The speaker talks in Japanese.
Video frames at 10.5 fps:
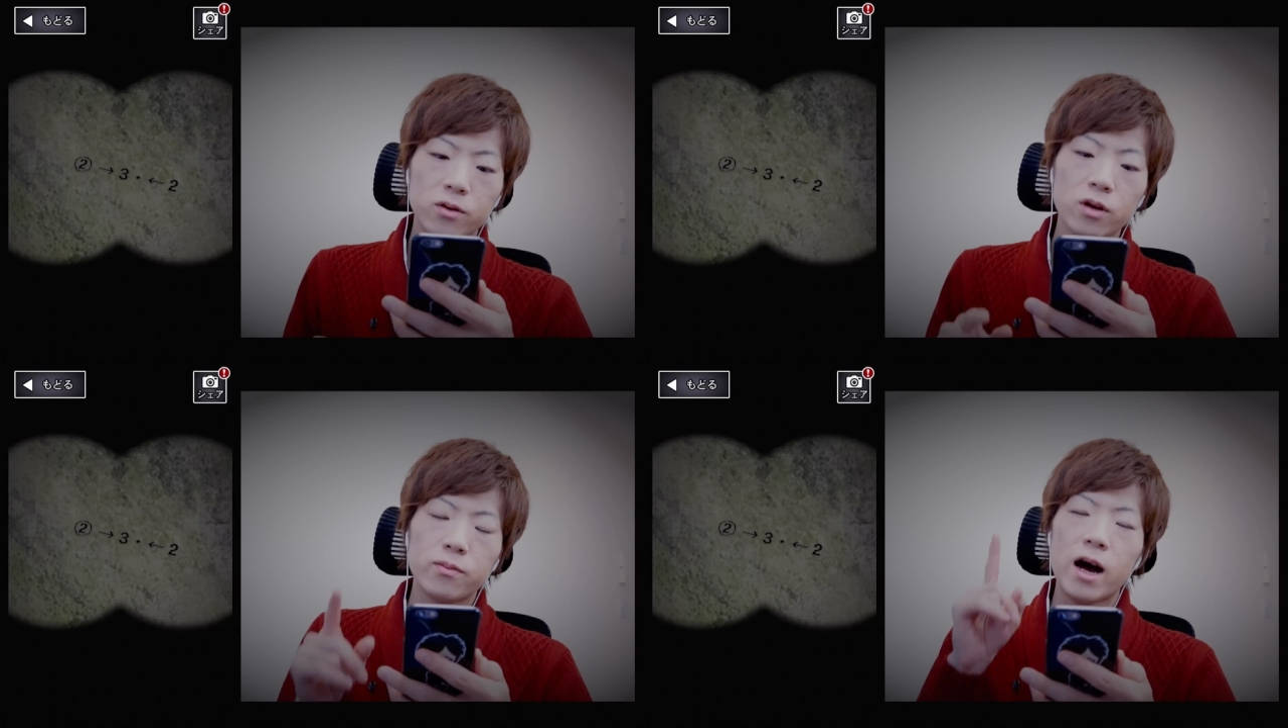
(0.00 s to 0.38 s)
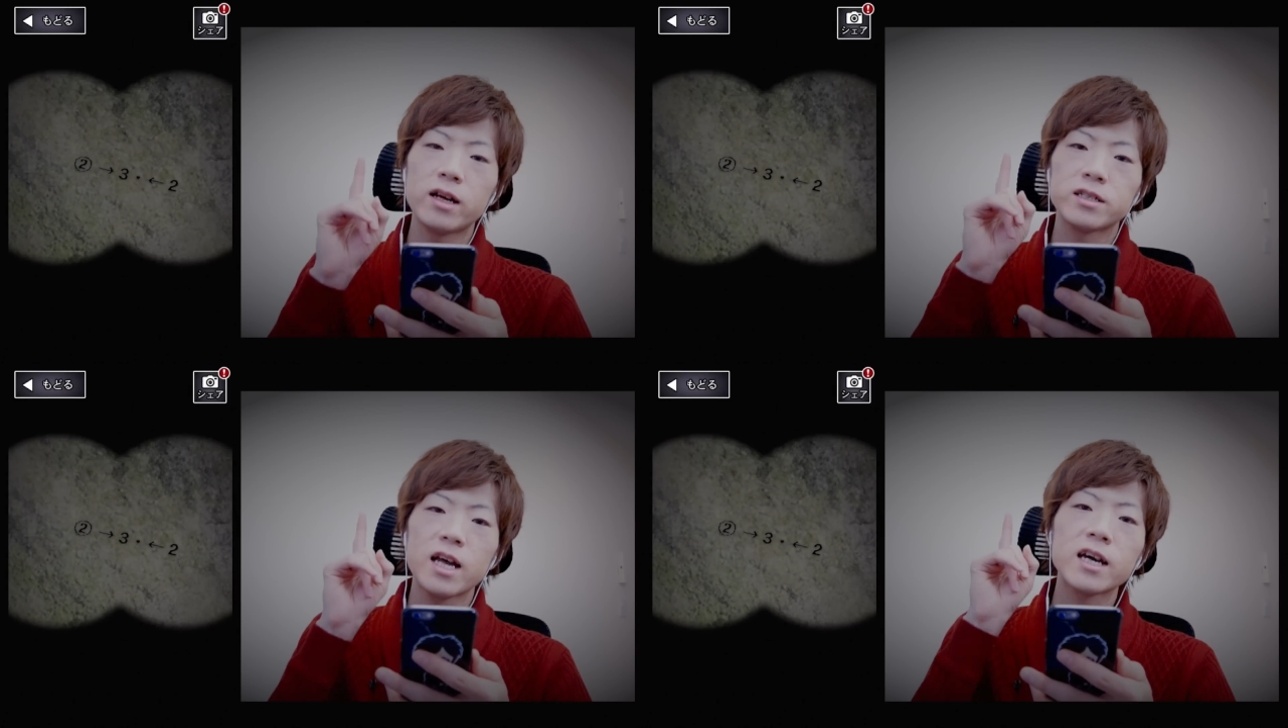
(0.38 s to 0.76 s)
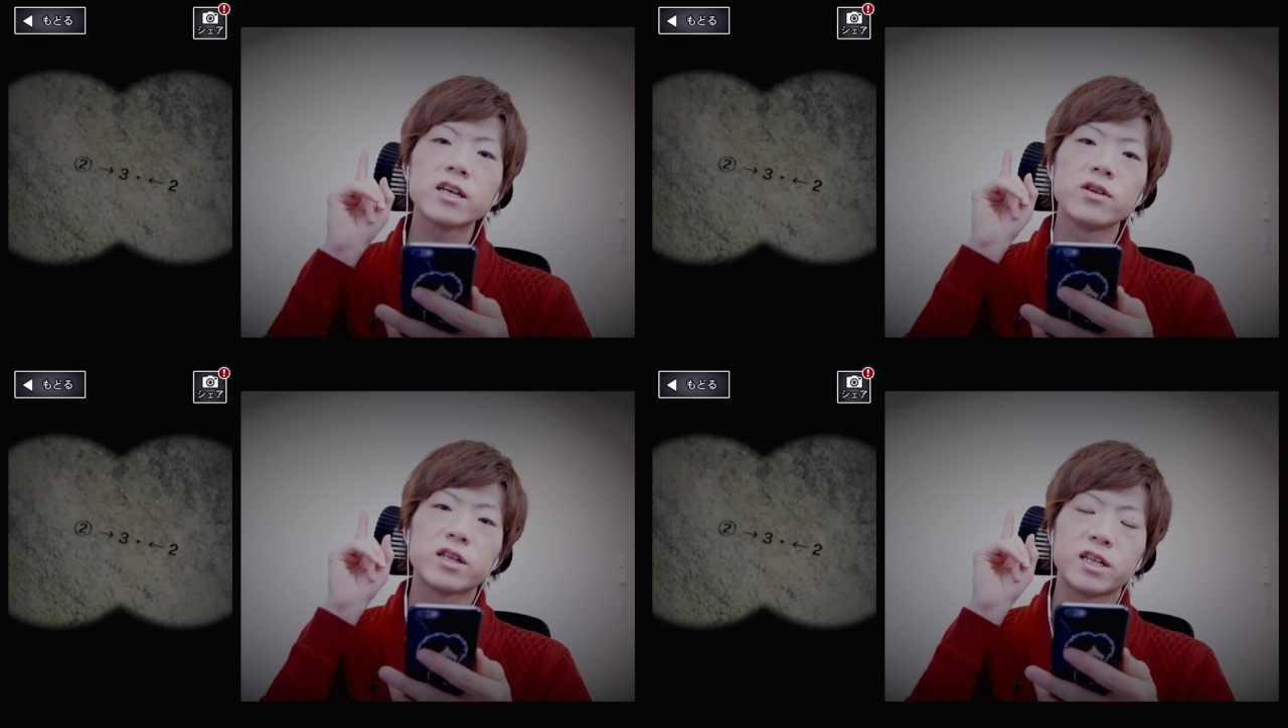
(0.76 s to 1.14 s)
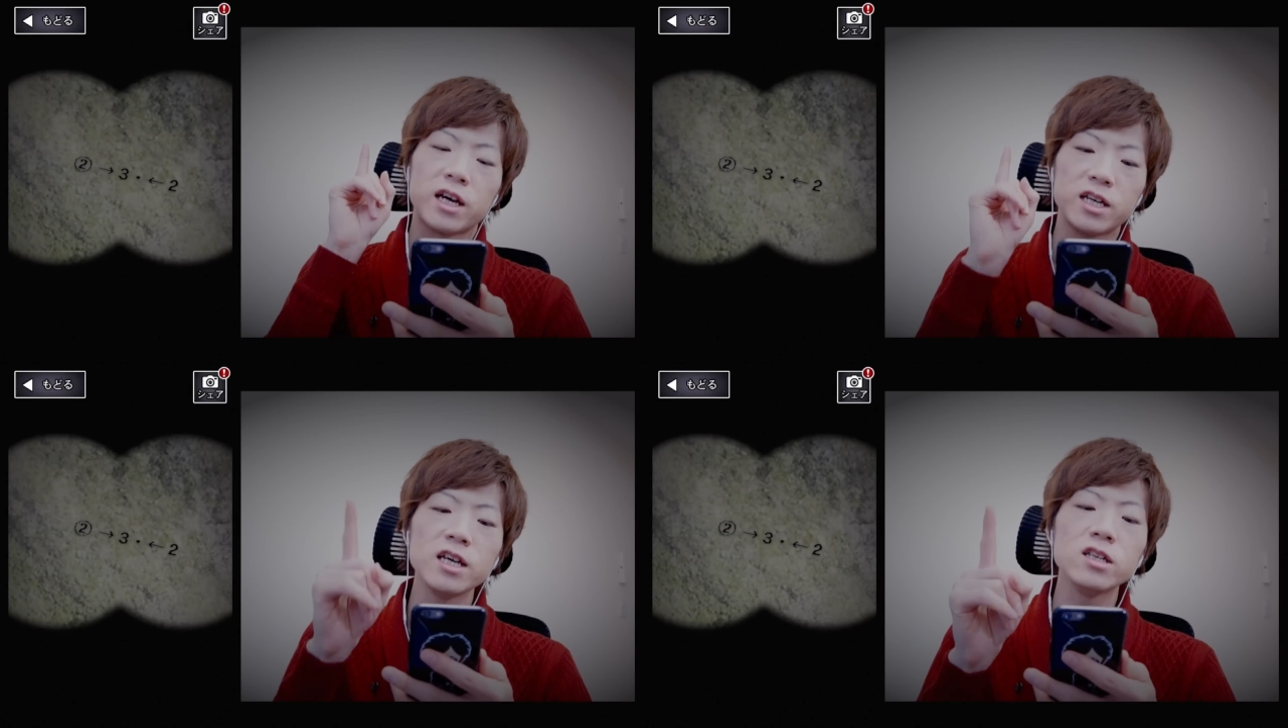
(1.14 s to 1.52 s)
これ、ま、さっきのやつ
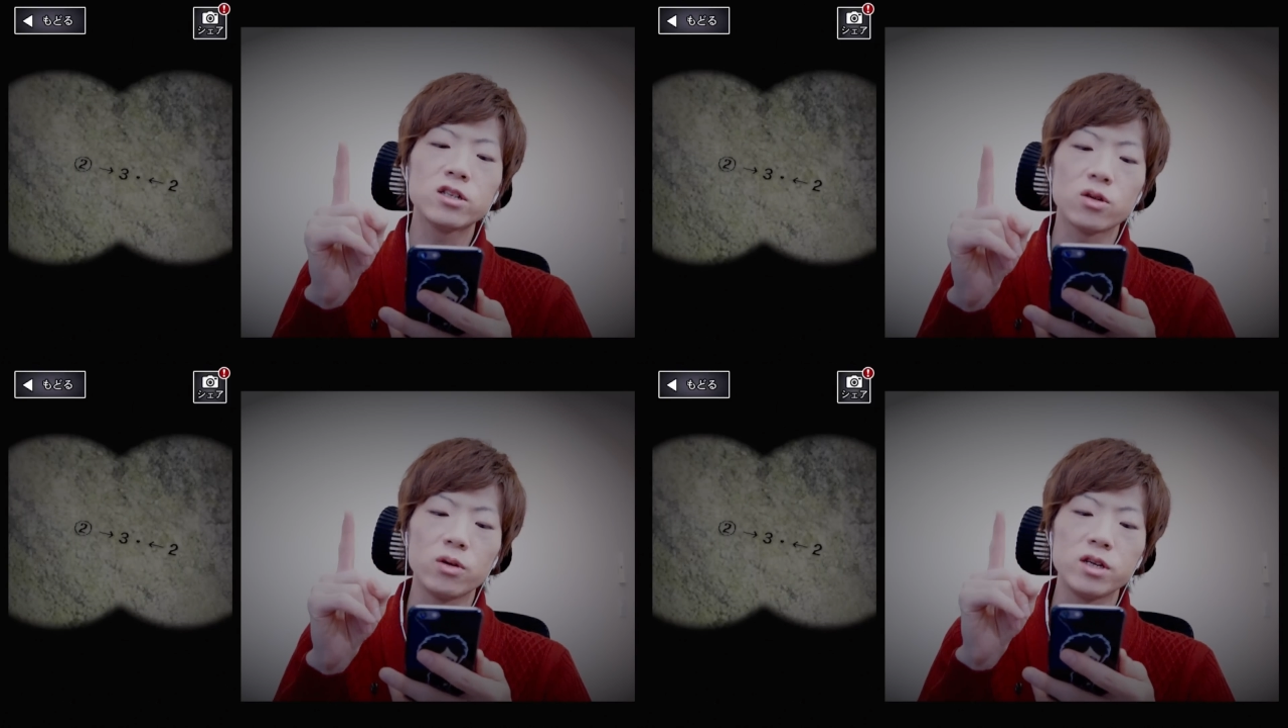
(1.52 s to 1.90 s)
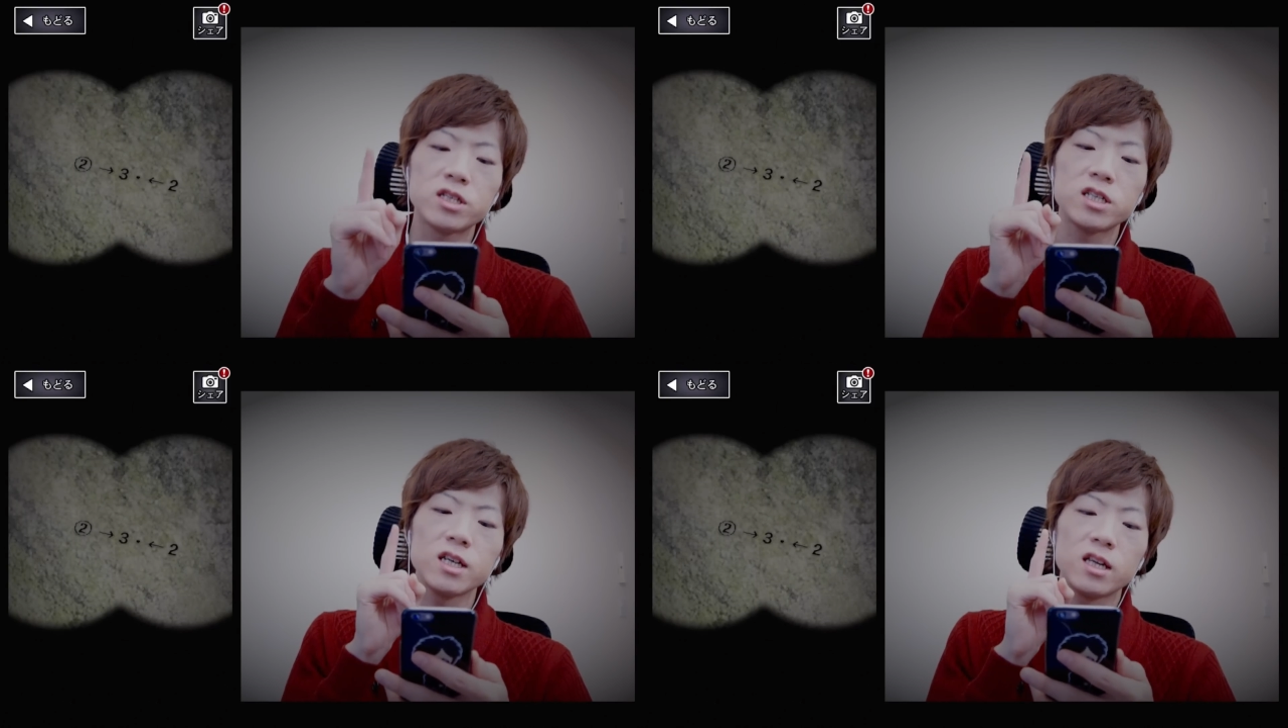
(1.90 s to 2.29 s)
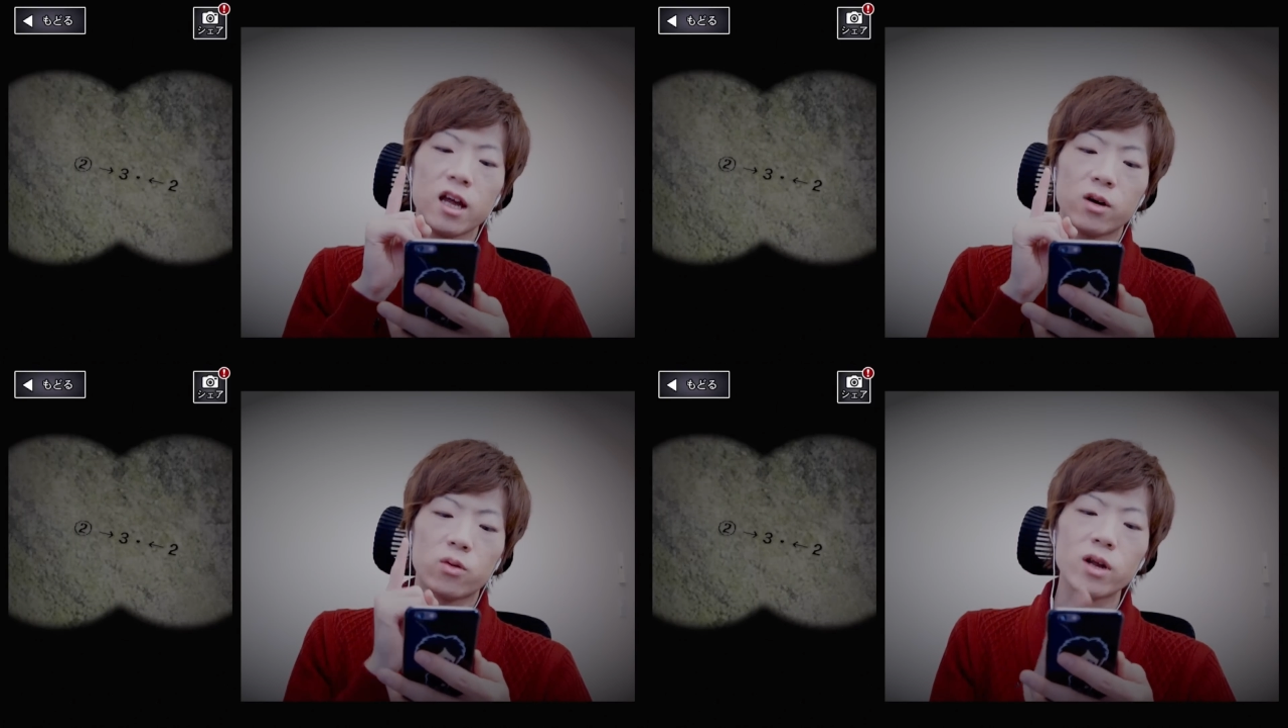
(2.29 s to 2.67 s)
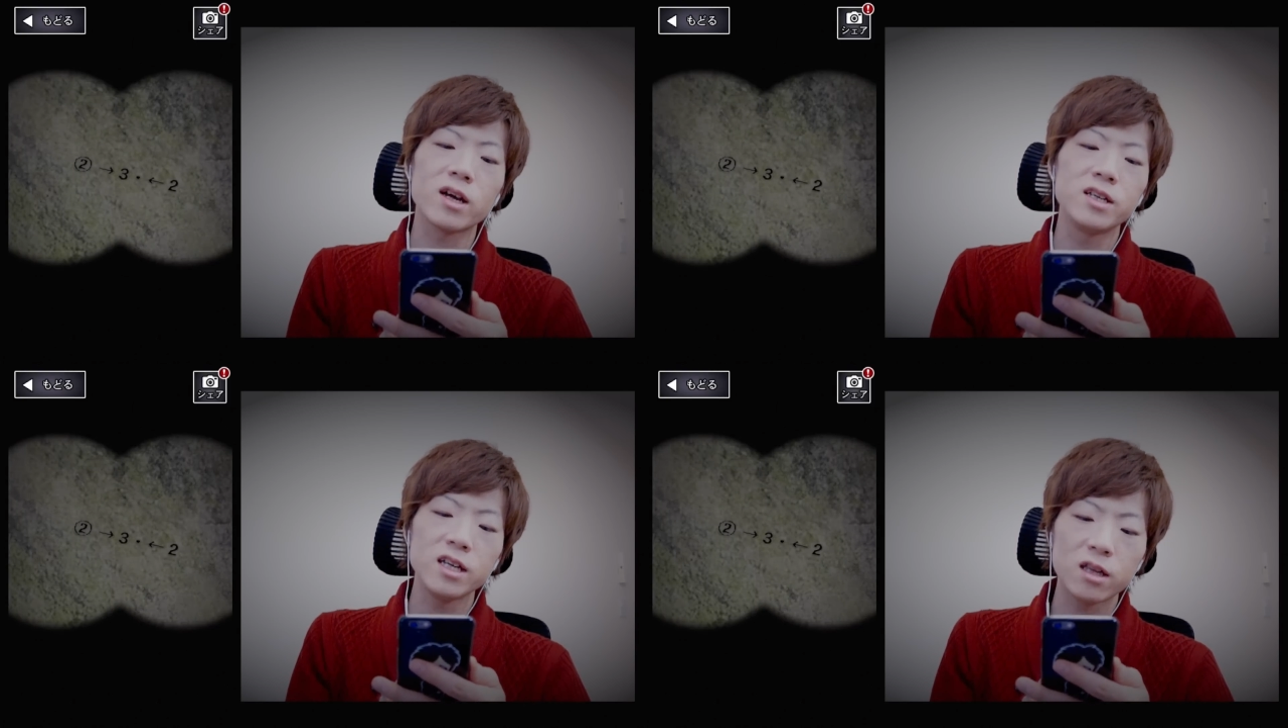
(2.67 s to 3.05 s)
がヒント1でこれ
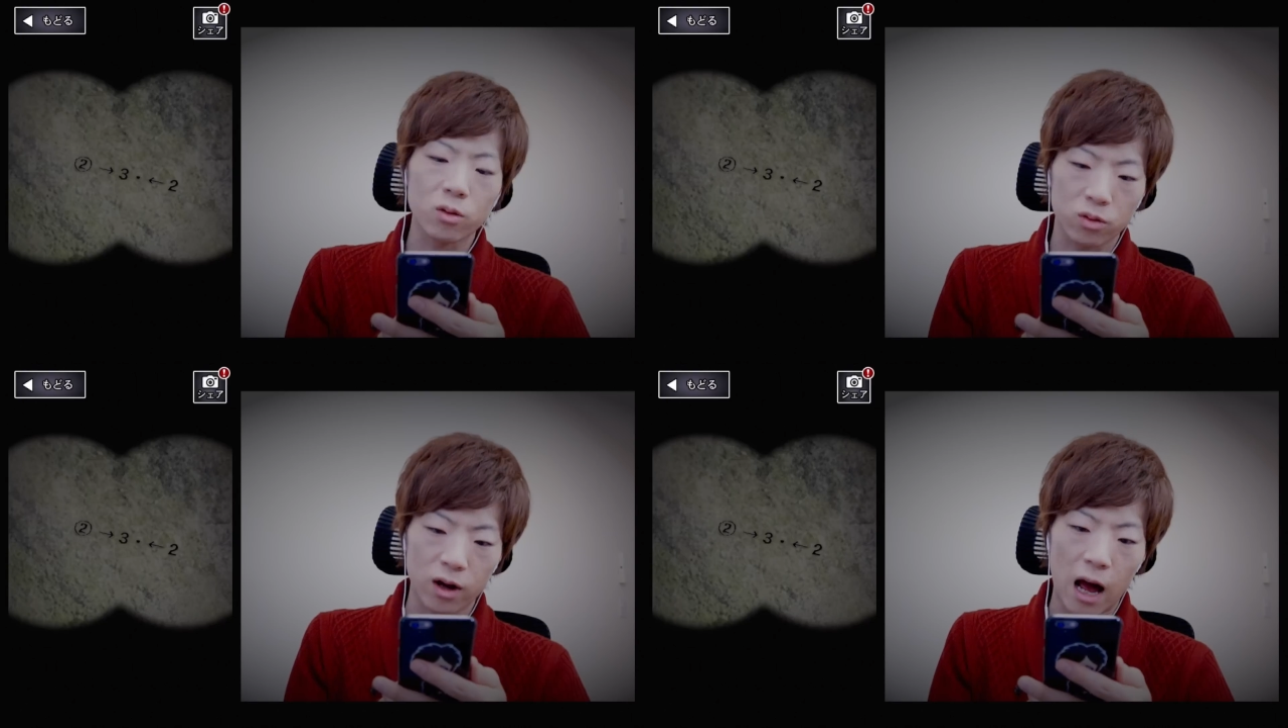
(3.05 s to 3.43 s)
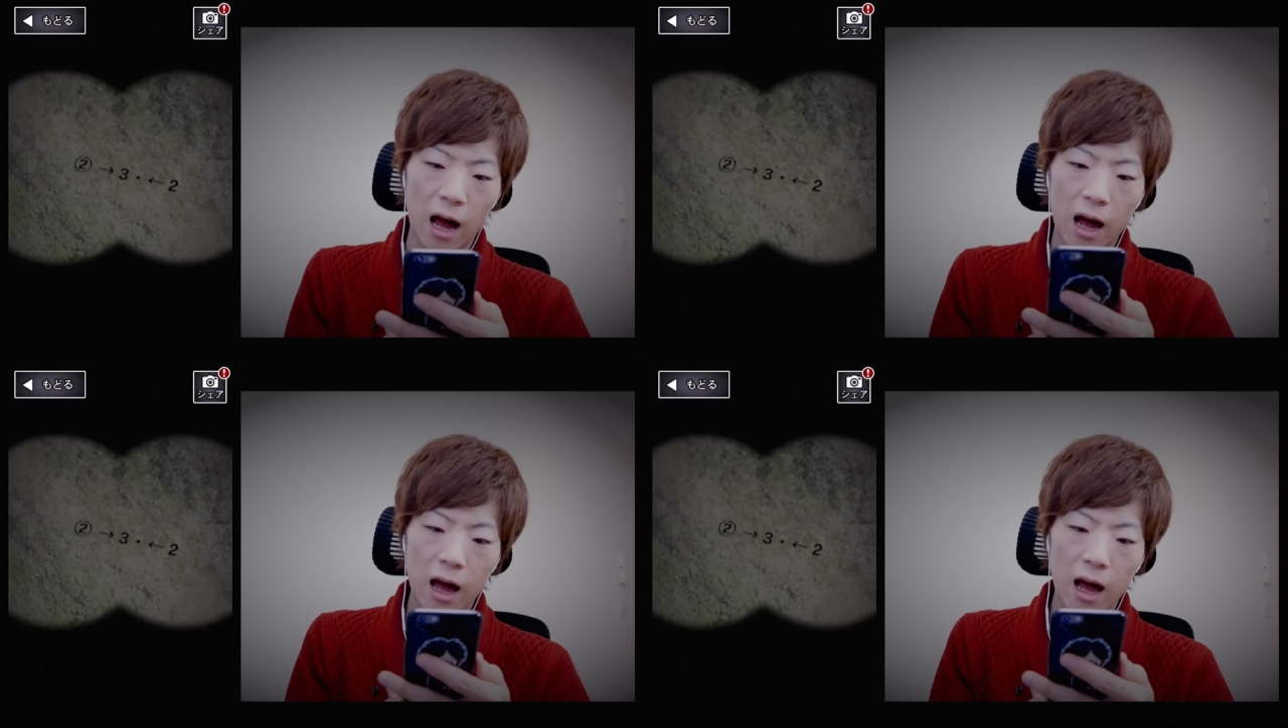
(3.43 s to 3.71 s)
が2ってことか